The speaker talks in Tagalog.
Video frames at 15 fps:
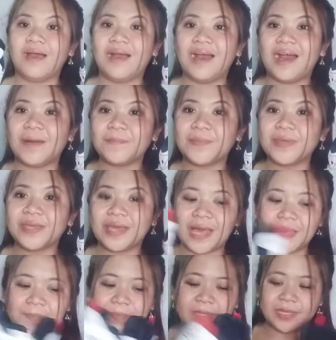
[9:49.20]
Happy,
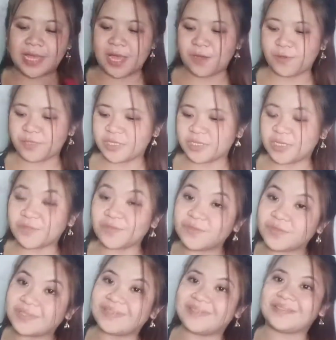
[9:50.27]
happy na ako. Tapos, ito yung
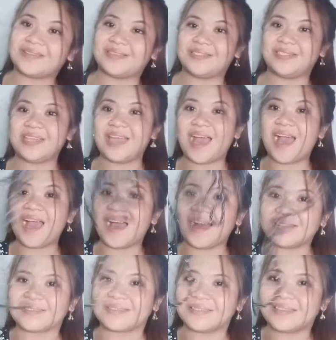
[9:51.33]
sintas niya. Ang
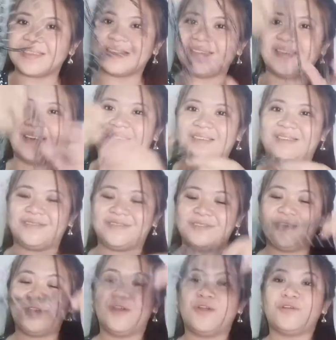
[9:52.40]
astig, guys.
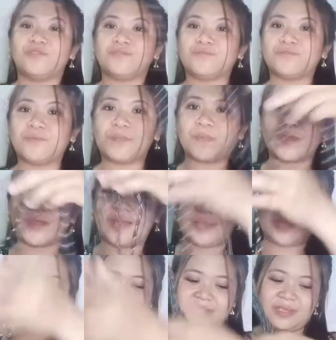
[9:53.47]
Super
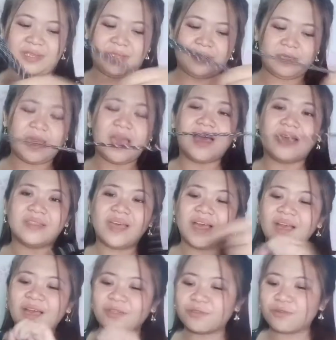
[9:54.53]
astig.
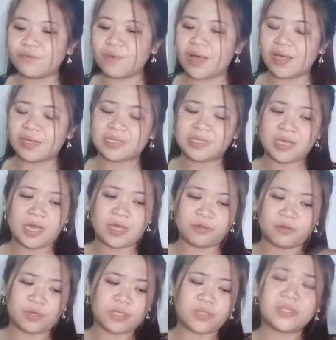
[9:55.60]
Nakakatuwa kasi,
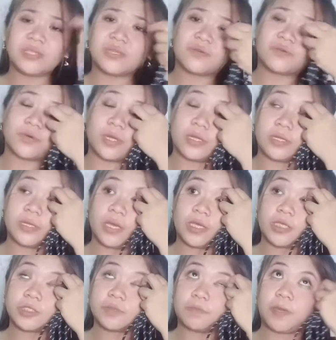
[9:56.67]
ano, hindi ko
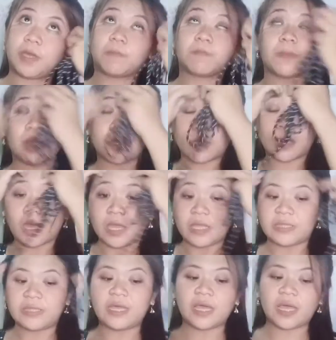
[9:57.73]
ine-expect Pero,
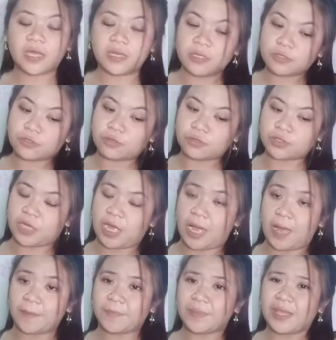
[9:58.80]
na ganito
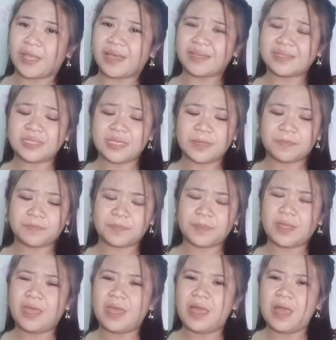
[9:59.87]
siya. Kasi,
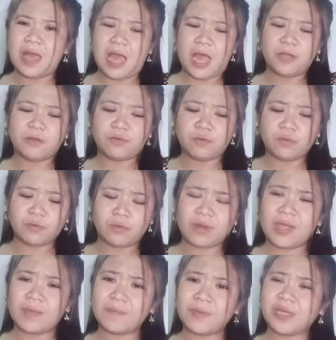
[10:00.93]
ano,
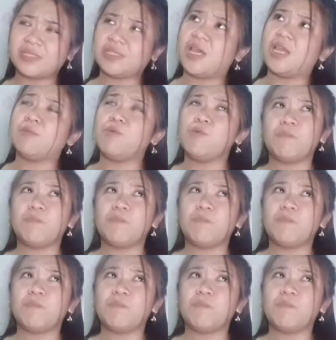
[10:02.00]
grabe kasi, alam mo